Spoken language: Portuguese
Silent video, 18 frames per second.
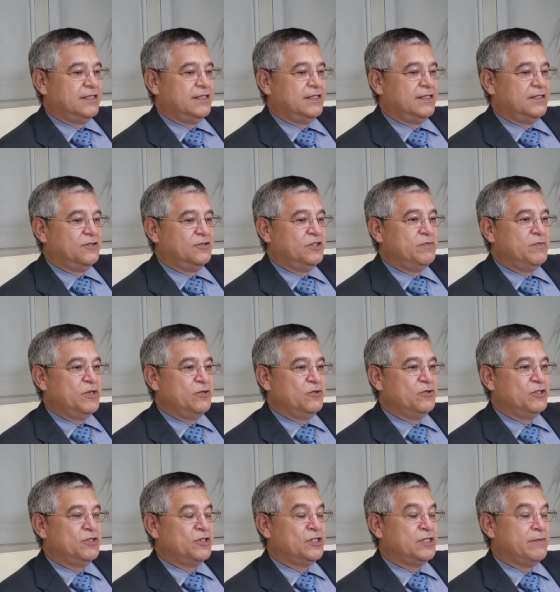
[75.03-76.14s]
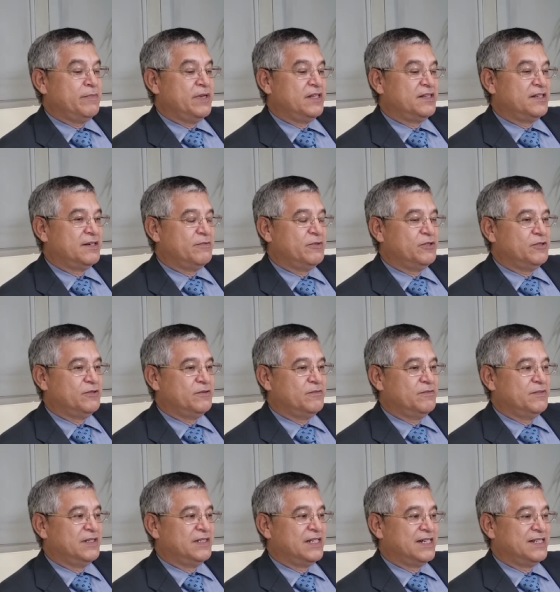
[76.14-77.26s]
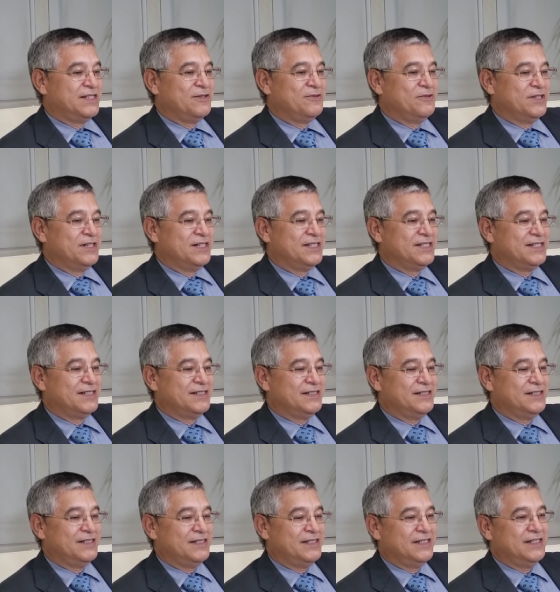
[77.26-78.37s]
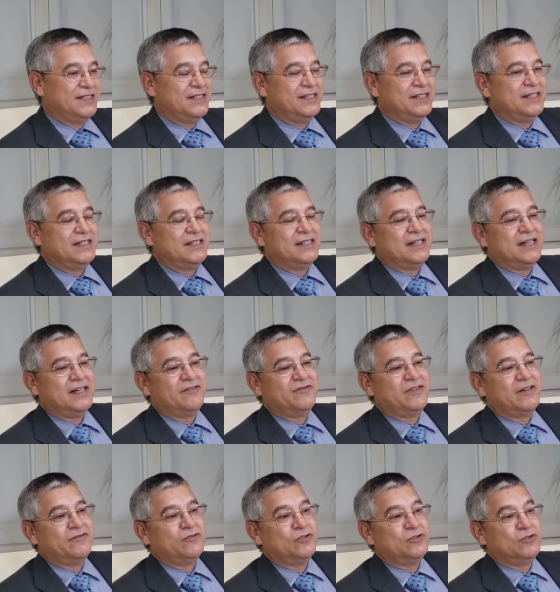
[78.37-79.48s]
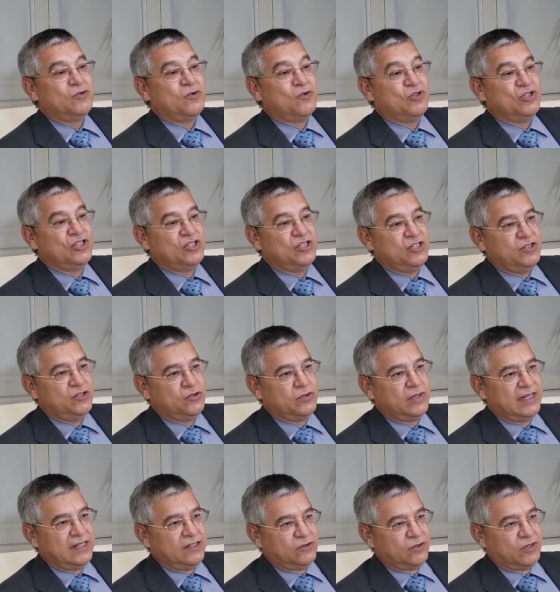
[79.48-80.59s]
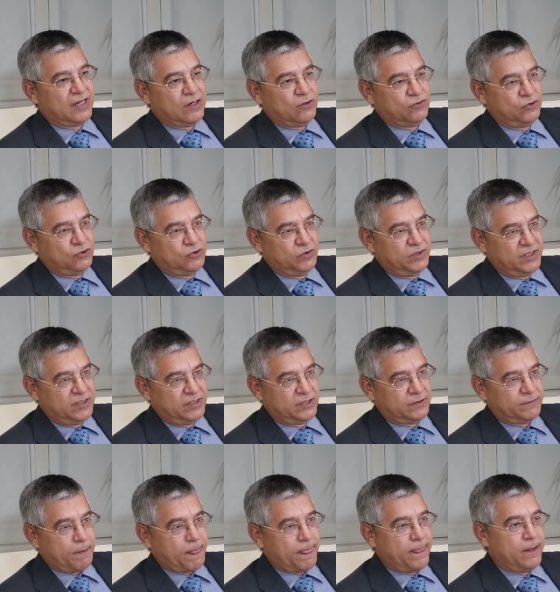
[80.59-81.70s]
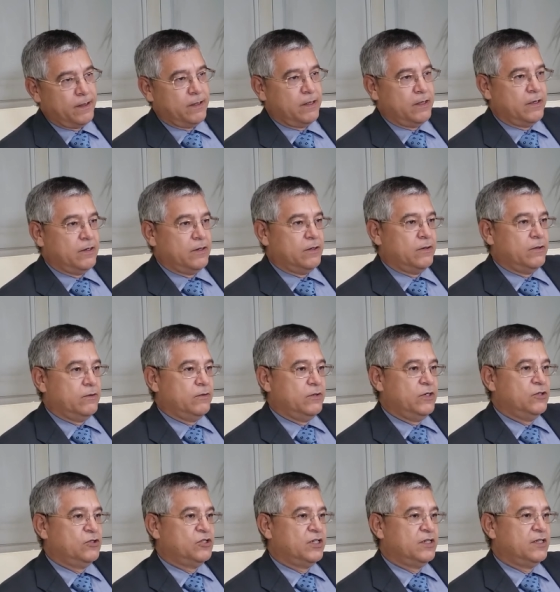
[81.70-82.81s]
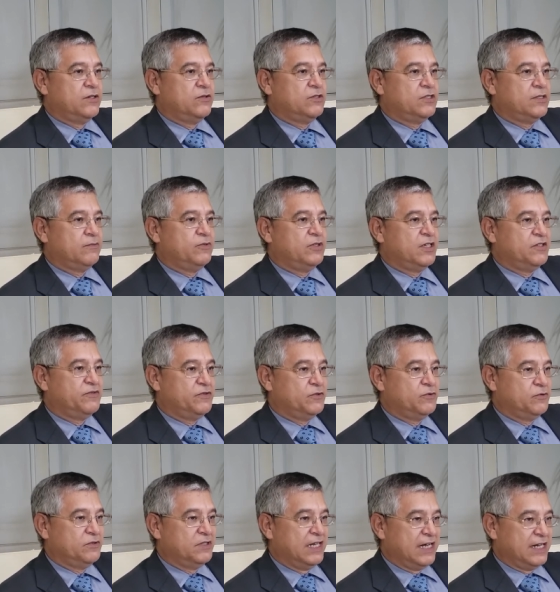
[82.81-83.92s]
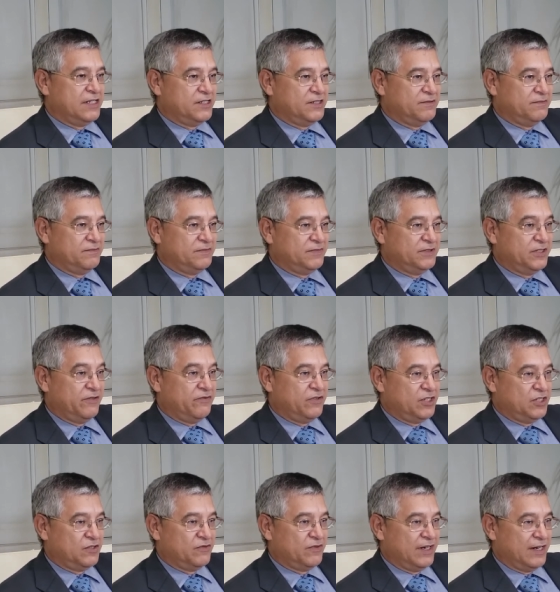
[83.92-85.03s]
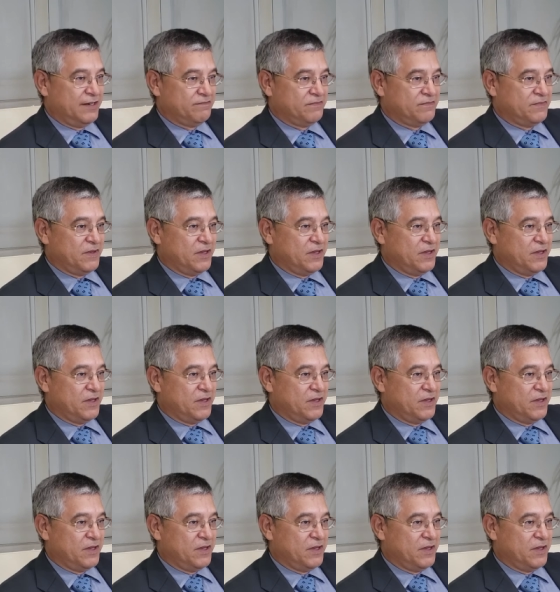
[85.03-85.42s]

Em 2002, nós impetramos um mandato de segurança a favor do rodízio eleitoral dos juízes. O Rio de Janeiro tinha muita dificuldade de efetivar